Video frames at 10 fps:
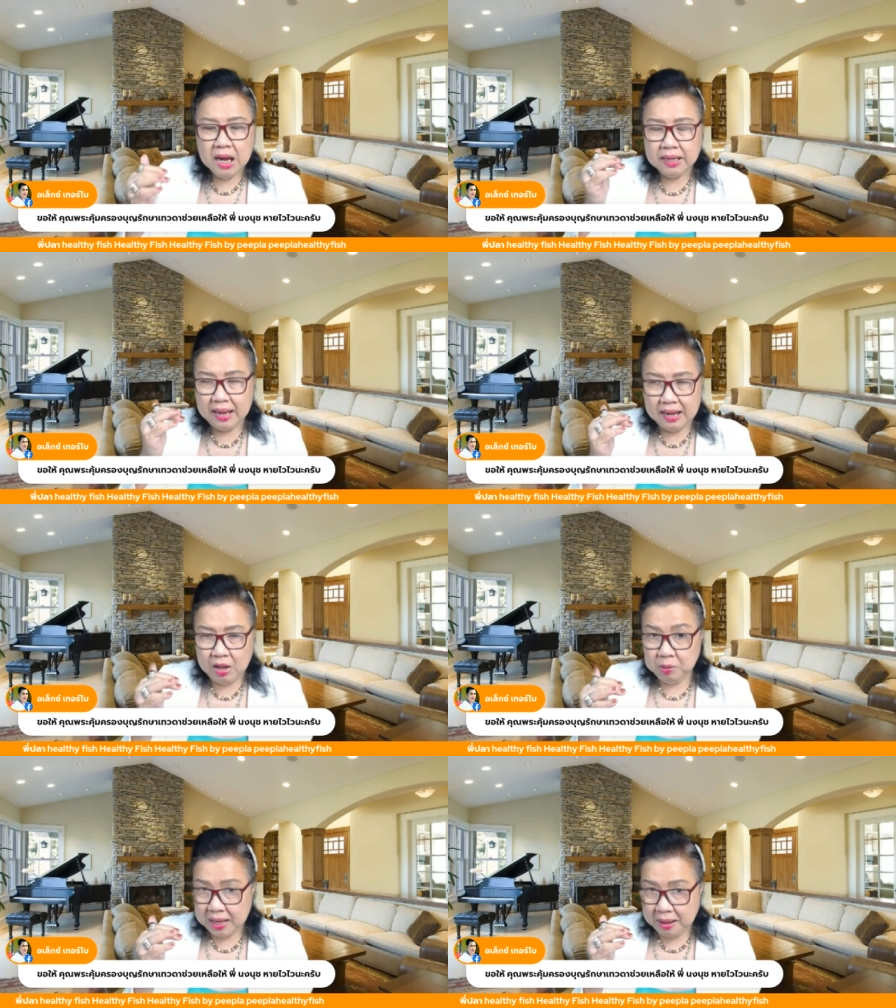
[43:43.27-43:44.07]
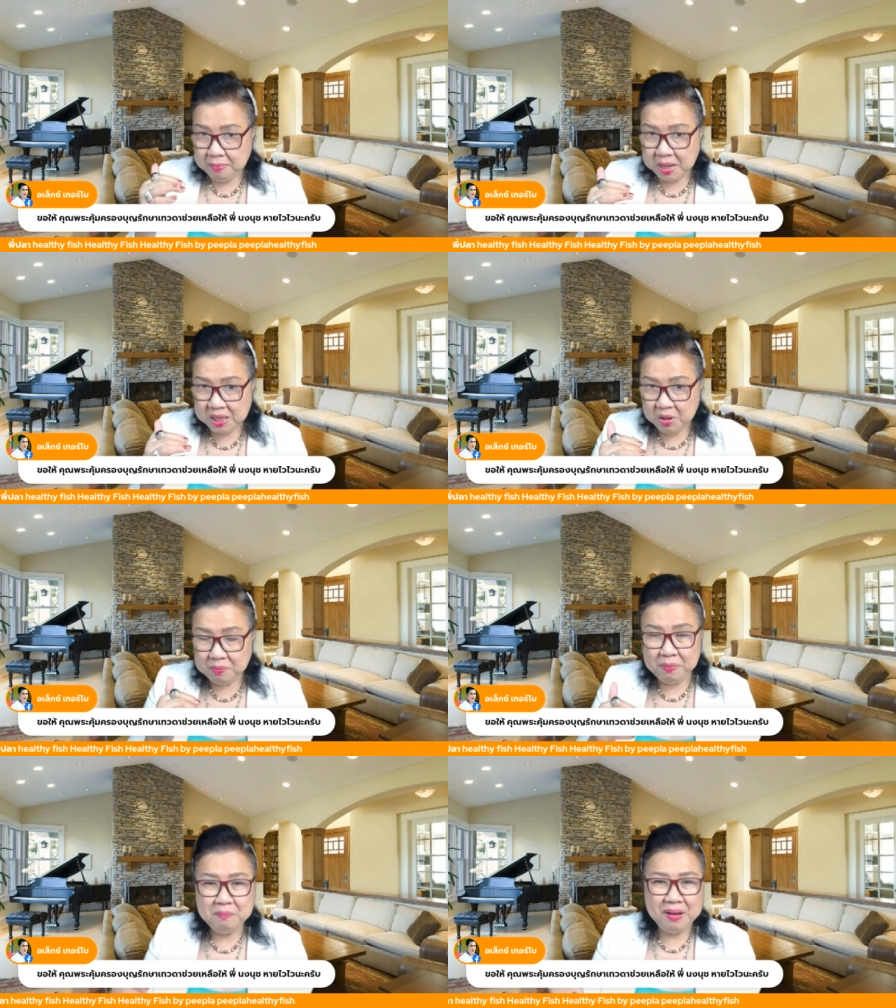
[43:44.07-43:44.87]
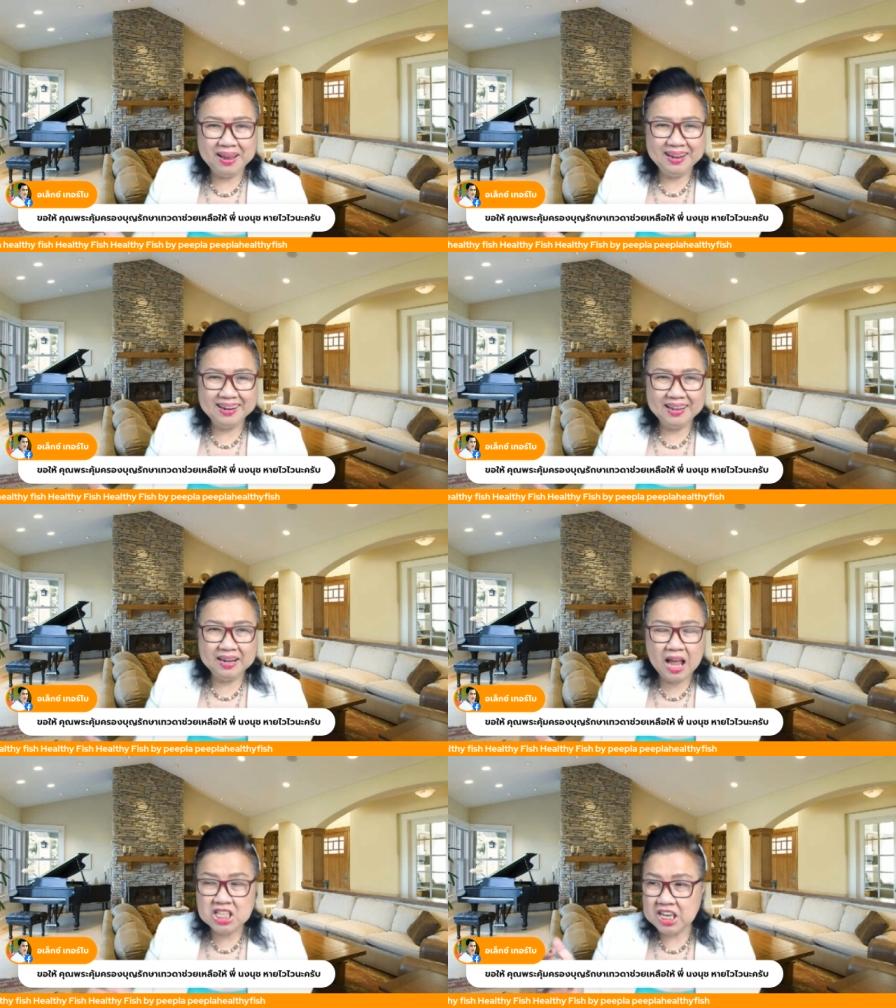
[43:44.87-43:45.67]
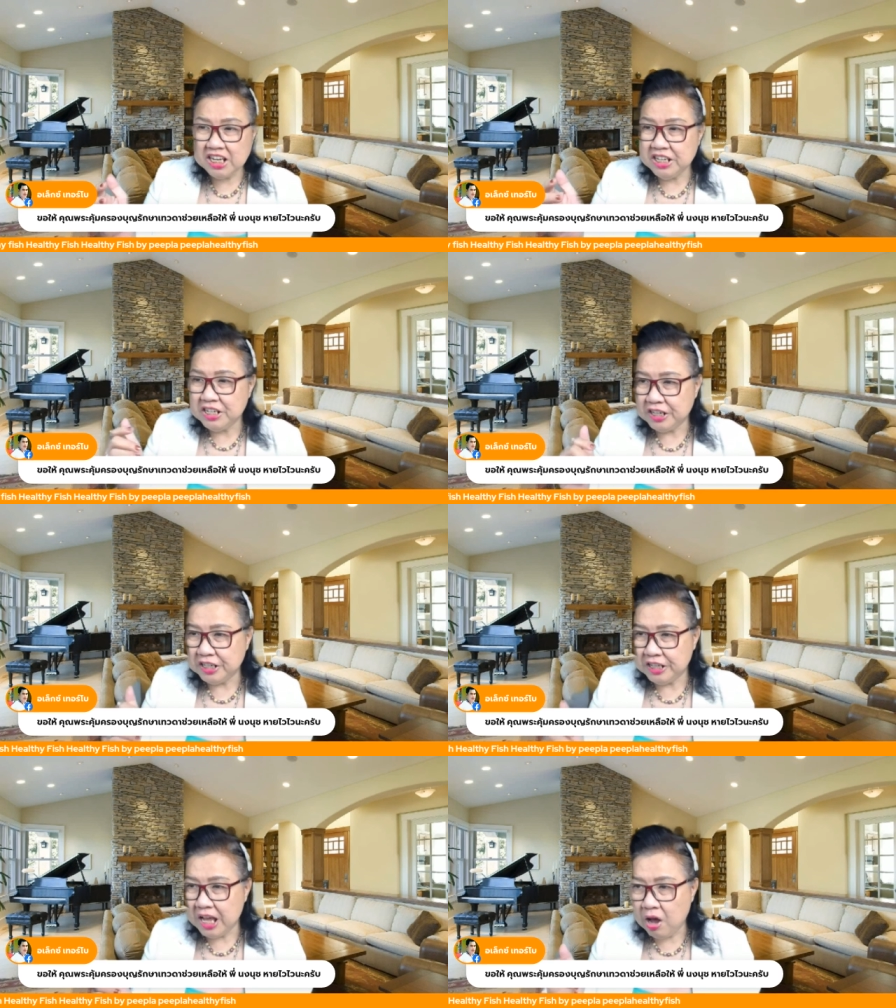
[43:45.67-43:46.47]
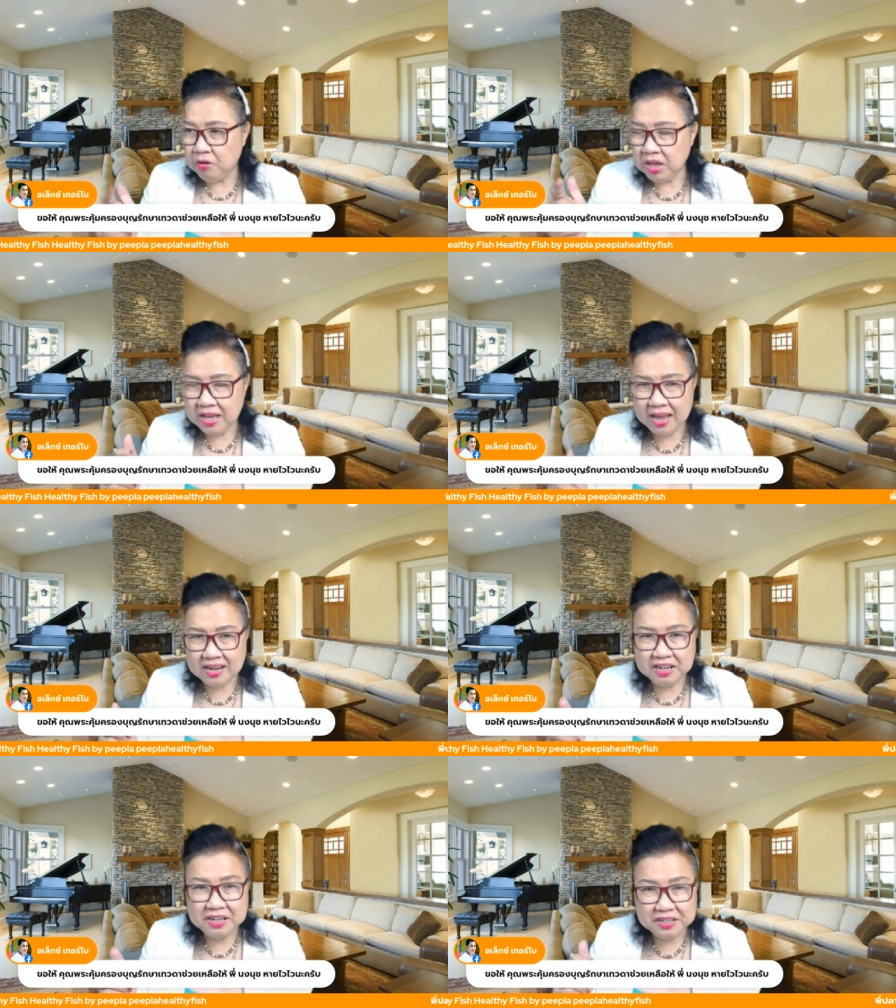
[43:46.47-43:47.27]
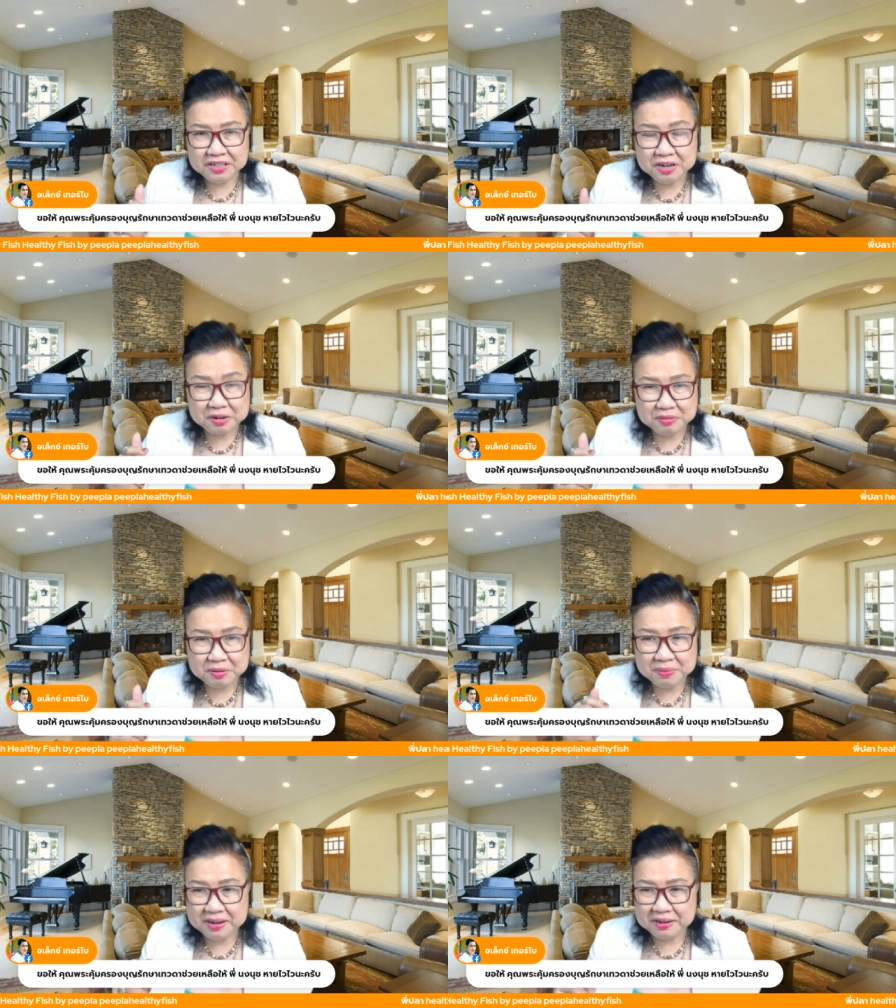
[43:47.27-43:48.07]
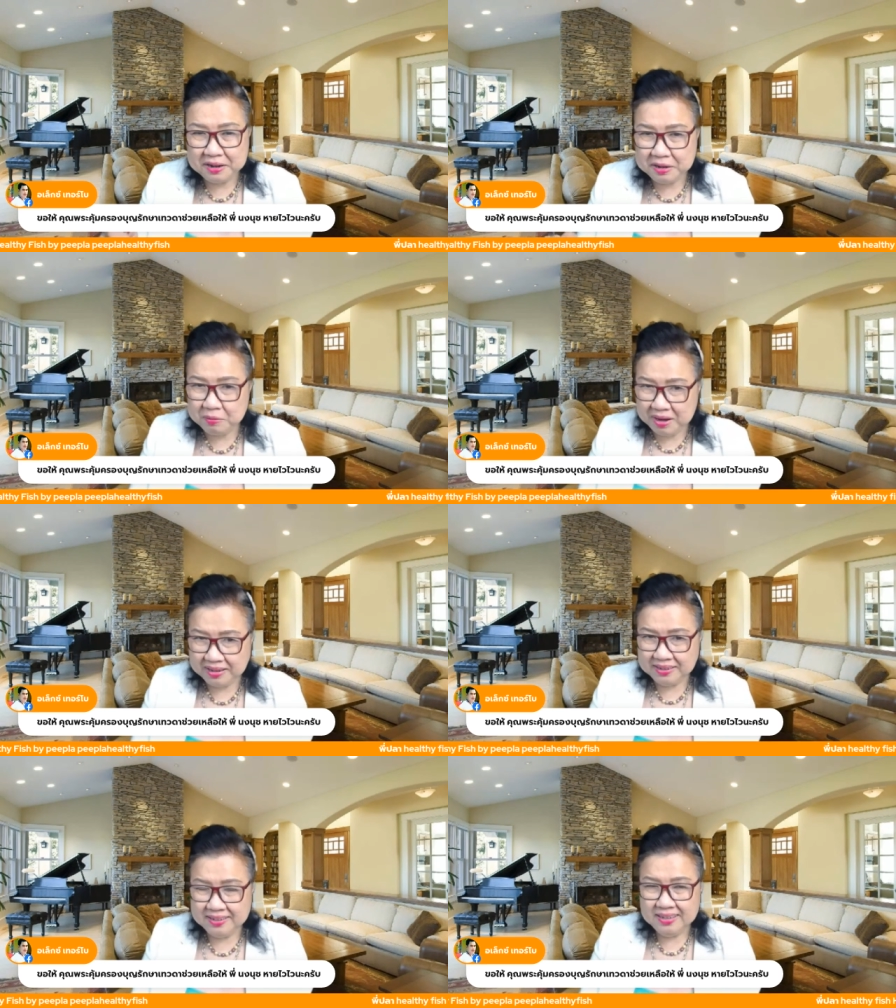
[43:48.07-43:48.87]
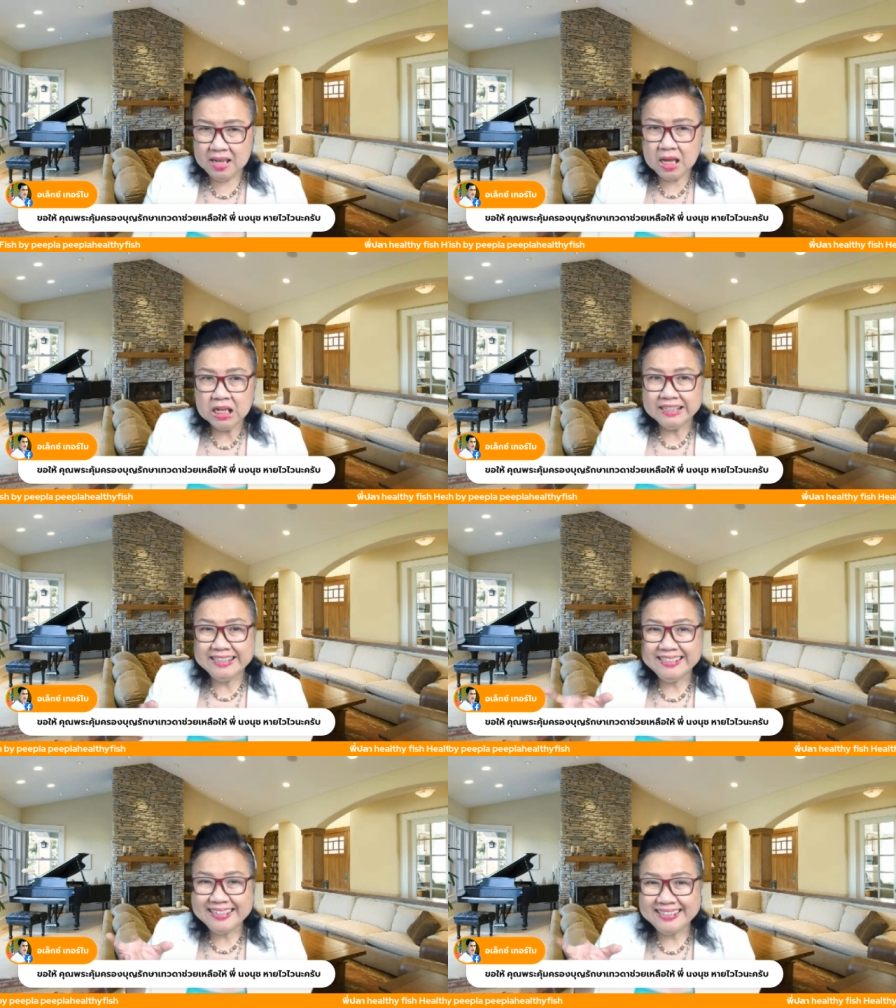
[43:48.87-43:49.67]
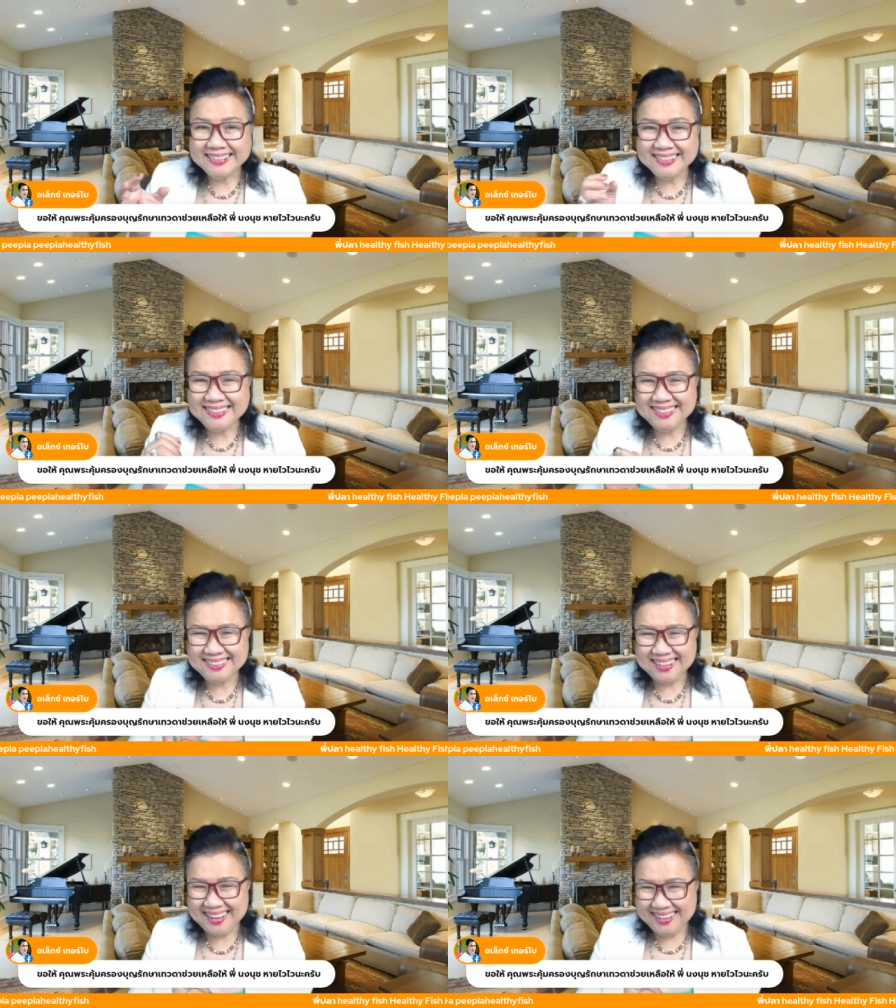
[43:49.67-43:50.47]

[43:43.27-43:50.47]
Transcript: แต่เราสามารถซอยเป้าหมายเล็กๆได้เช่นเดือนนี้เอาง่ายๆเลยเดือนนี้เราจะมีรายได้เท่าไหร่เดือนนี้เอ